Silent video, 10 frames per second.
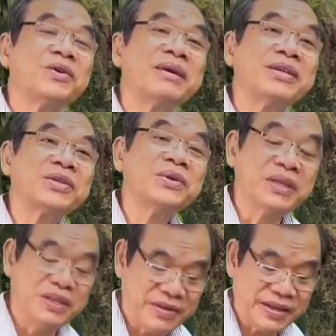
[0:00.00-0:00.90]
thì
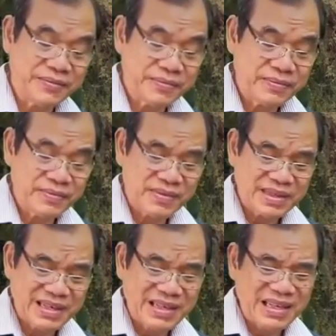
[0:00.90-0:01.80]
giữa những hạt thóc
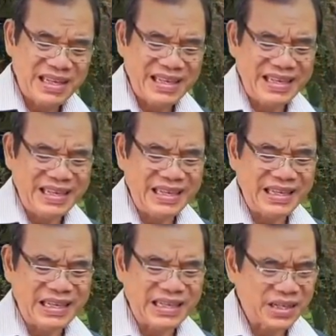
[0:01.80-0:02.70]
ấy
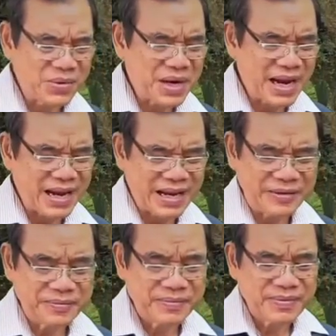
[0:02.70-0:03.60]
vẫn bỗng
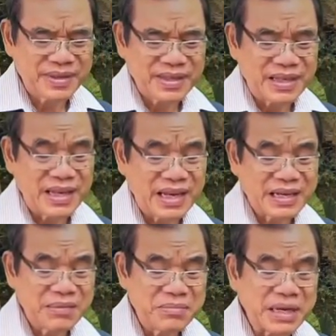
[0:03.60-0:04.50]
óng ánh
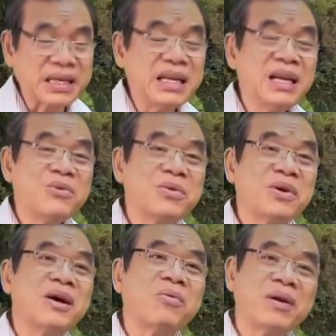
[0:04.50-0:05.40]
một ánh
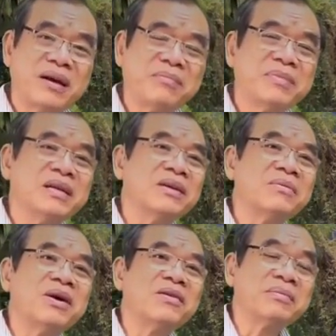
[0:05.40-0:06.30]
vàng.
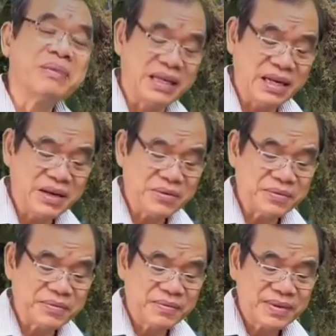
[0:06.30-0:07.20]
Anh ta bới
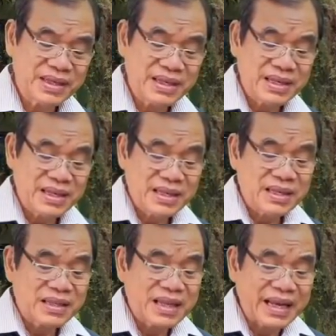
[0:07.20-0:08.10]
trong hạt thóc đó ra
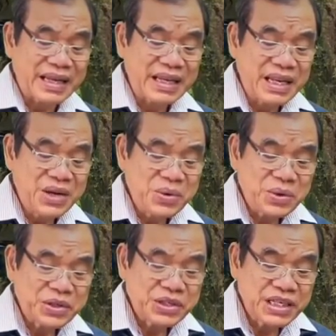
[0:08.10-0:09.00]
thì
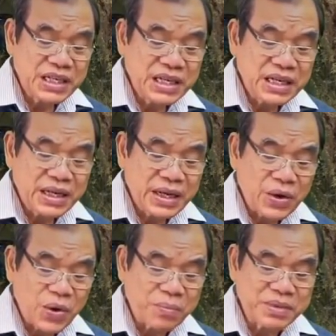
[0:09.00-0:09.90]
thấy chính
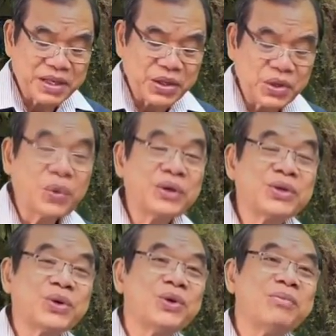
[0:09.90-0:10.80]
là hạt thóc
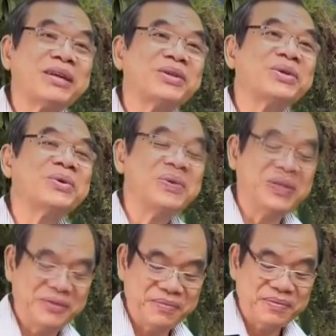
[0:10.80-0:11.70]
mà
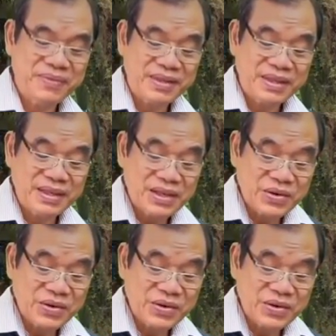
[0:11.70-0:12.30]
anh ta đã